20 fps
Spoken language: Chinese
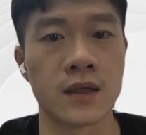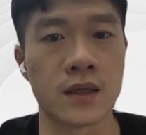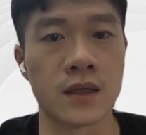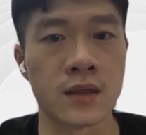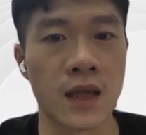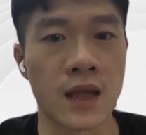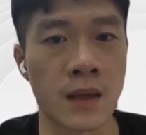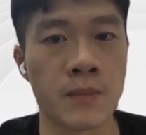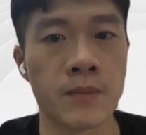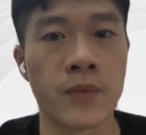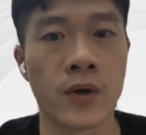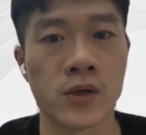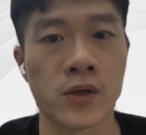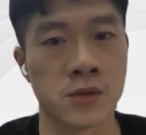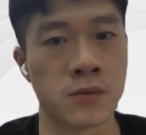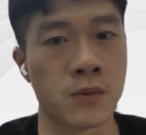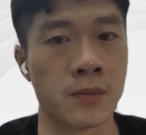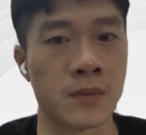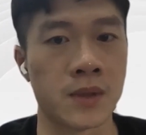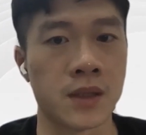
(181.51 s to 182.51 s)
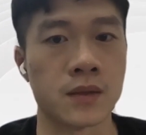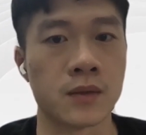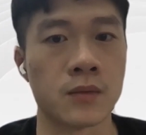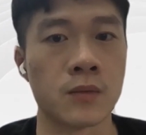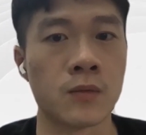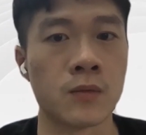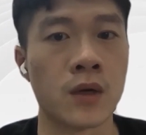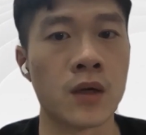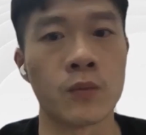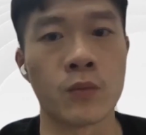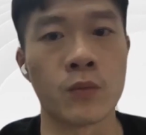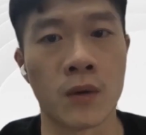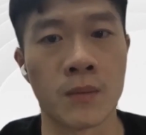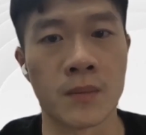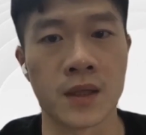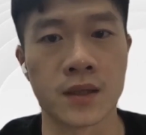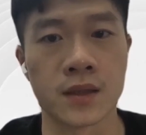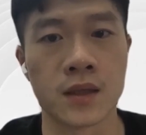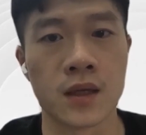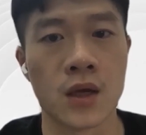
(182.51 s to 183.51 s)
人 inbox 我们，问我
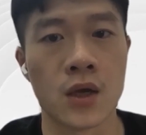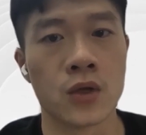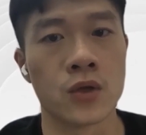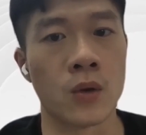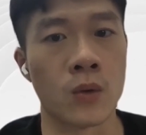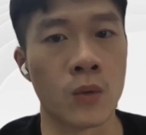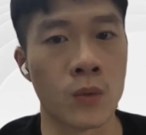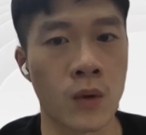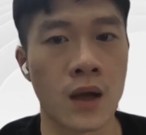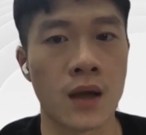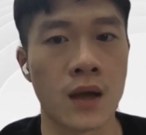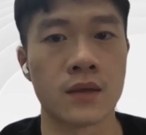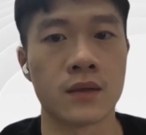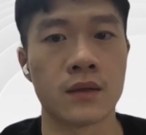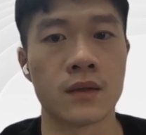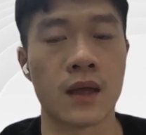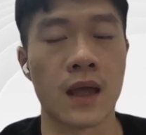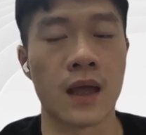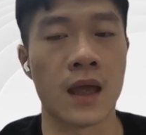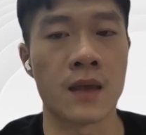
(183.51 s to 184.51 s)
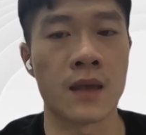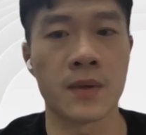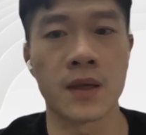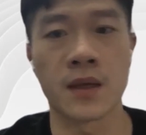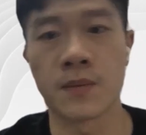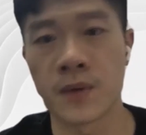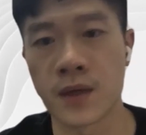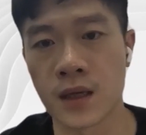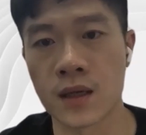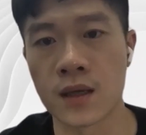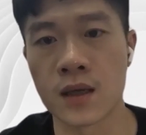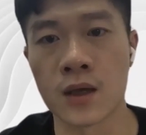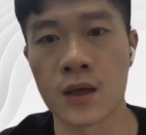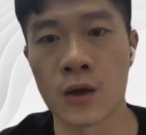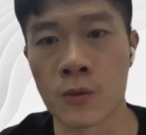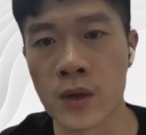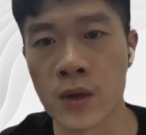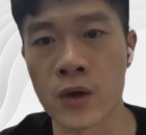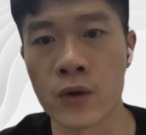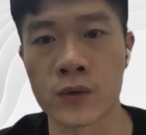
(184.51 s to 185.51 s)
们有关 APP
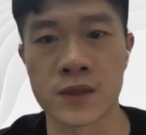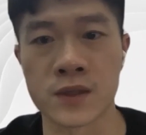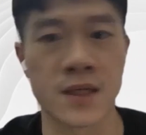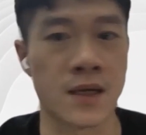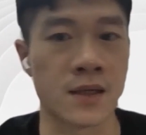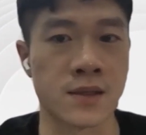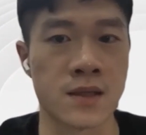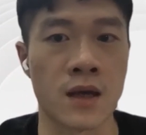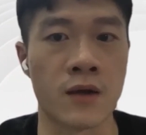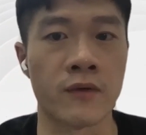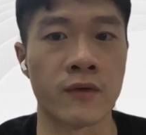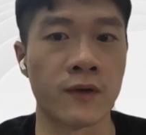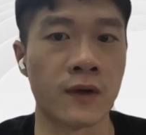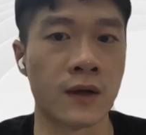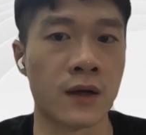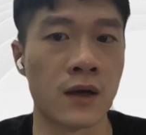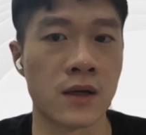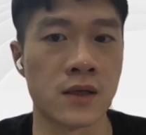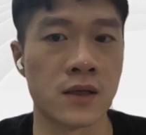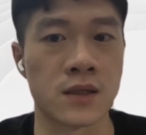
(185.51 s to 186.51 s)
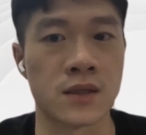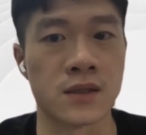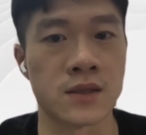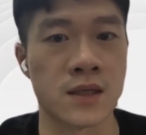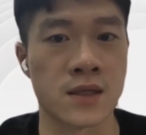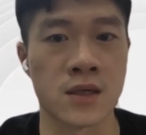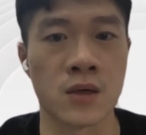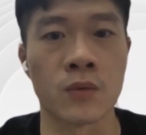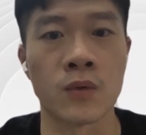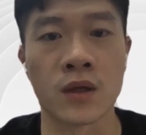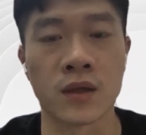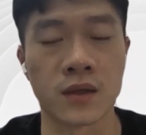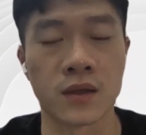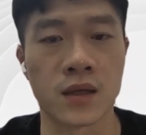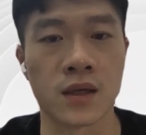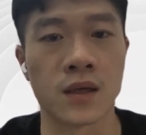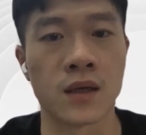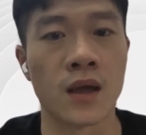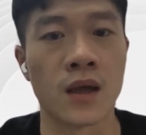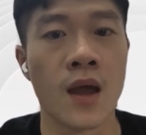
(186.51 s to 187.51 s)
有没有线上课程这些问
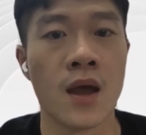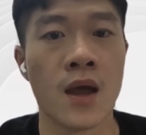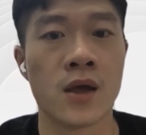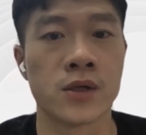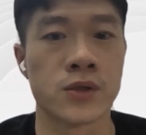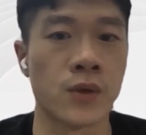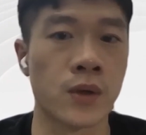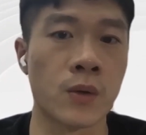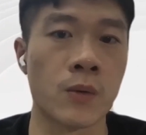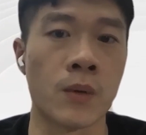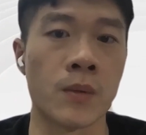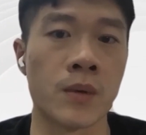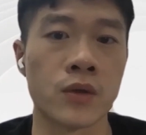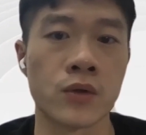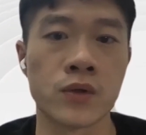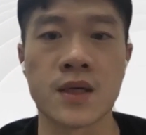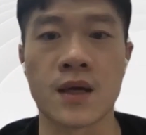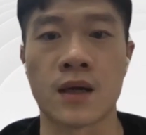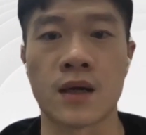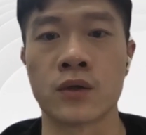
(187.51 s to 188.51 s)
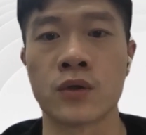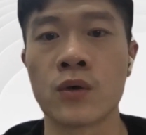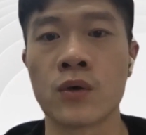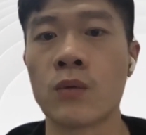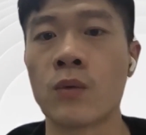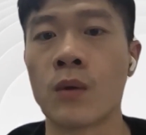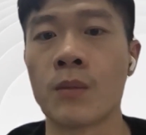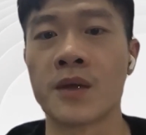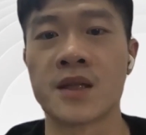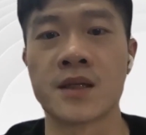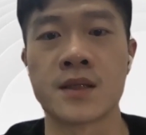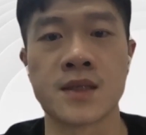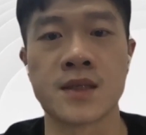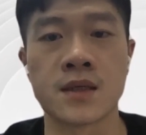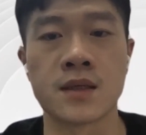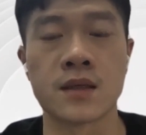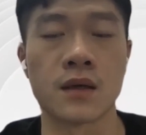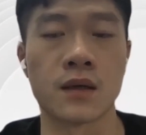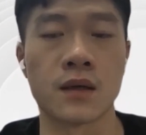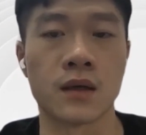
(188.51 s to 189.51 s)
题，所以我们都想用我们的
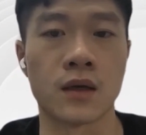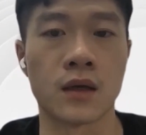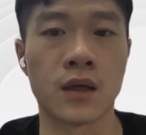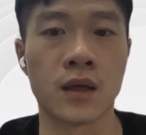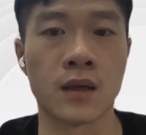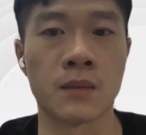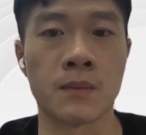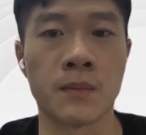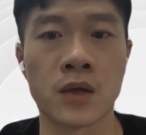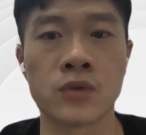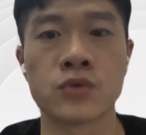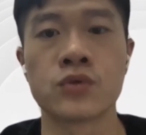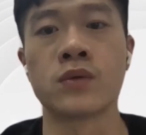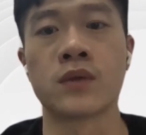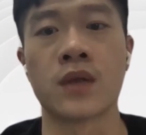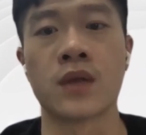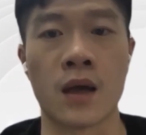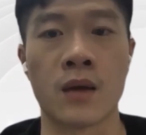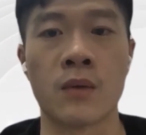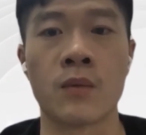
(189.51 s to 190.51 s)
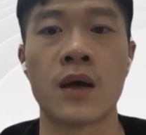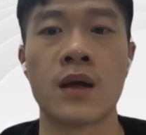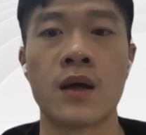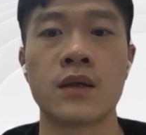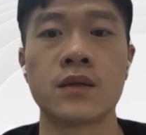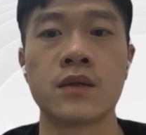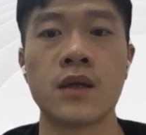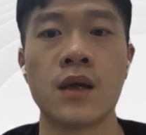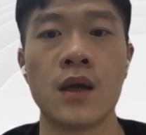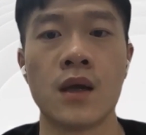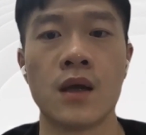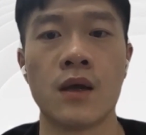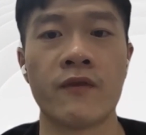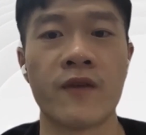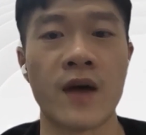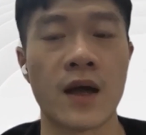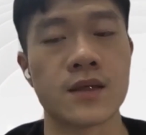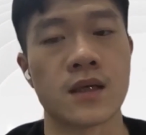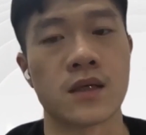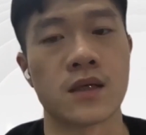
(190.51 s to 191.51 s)
经验可以帮助台湾
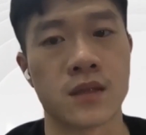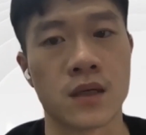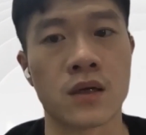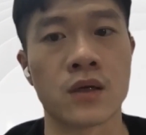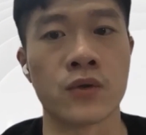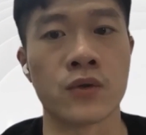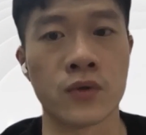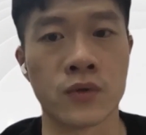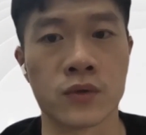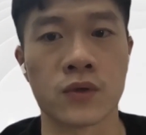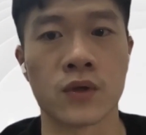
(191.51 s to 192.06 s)
发展这个运